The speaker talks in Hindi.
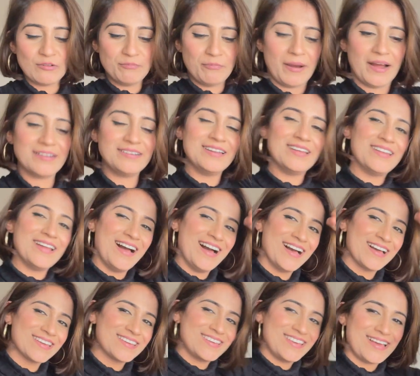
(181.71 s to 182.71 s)
पार्टनर
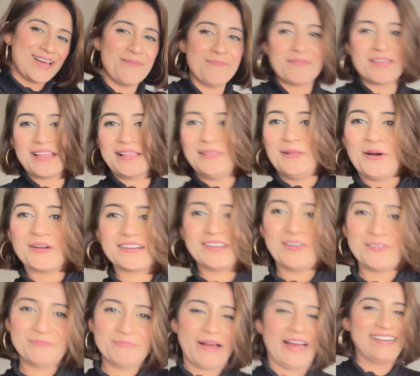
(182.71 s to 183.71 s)
आ गया मेरा
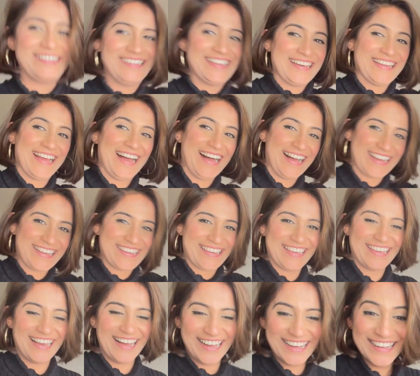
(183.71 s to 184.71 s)
लॉकडाउन पार्टनर आ
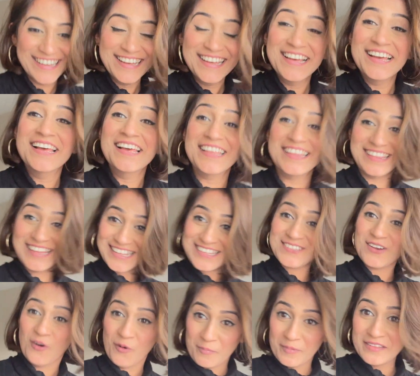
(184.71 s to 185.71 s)
गया
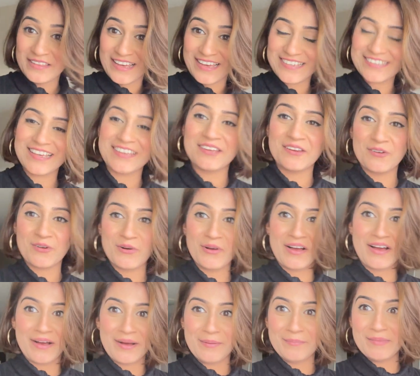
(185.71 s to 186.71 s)
लेट्स ओपन दिस एंड यू नो
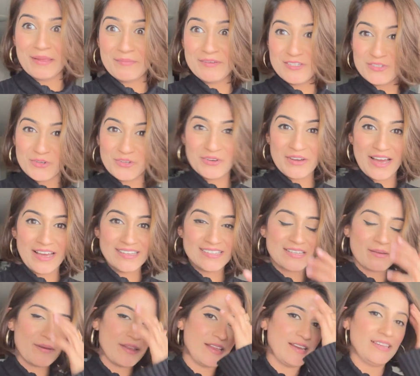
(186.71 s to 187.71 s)
लेट मी शो यू गाइस
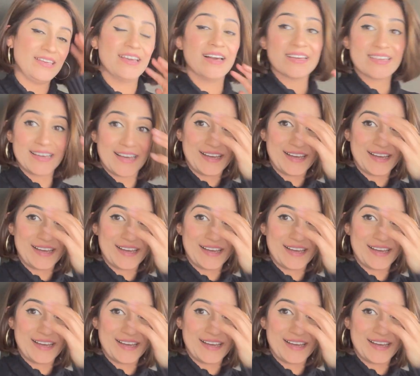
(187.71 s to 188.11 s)
कि मैंने लिया क्या